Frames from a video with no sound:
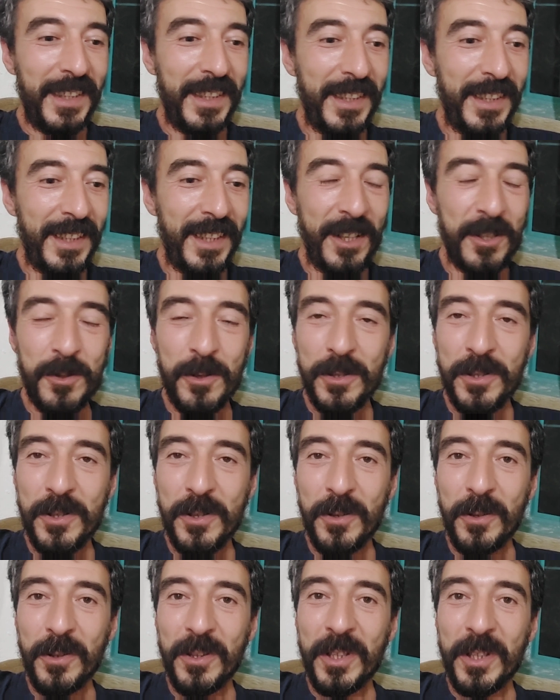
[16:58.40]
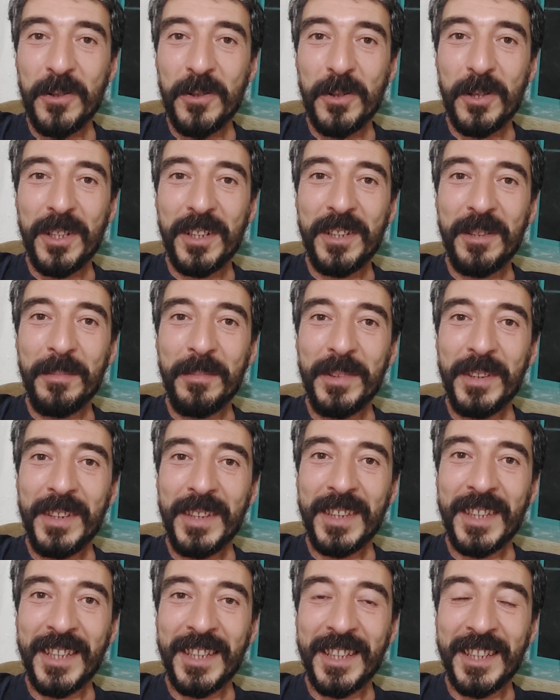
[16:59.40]
e, az önce ürünleri söyledim.
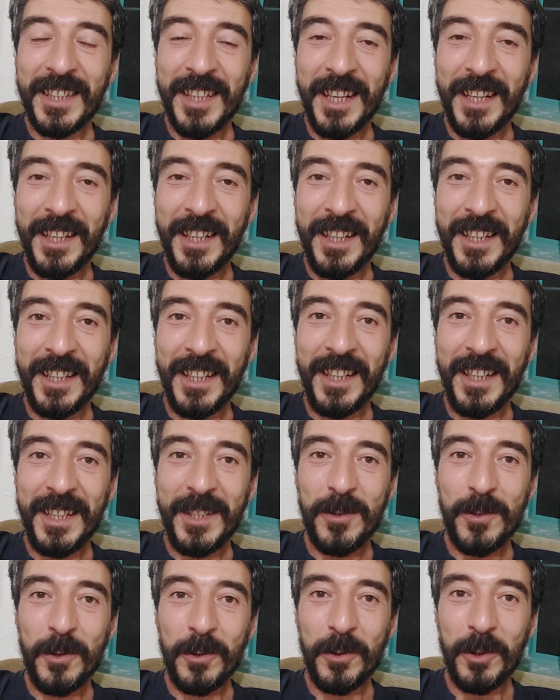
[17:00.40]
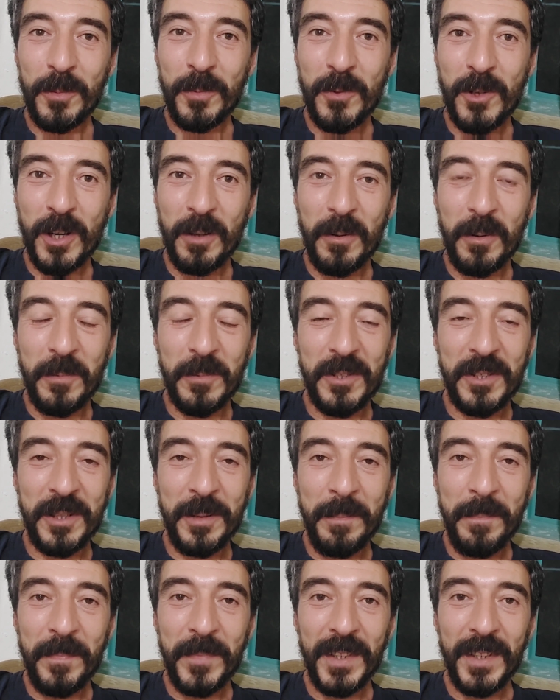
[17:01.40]
E, kekiklerle ilgili son durumu
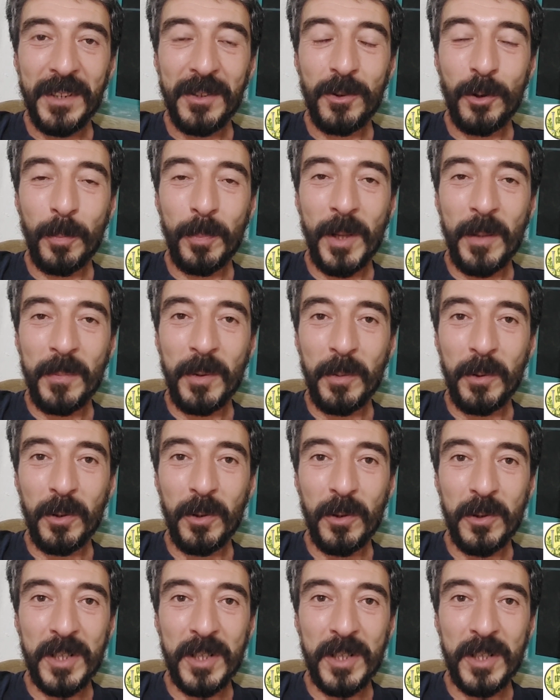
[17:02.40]
söylememiştim. E, toplamda bugün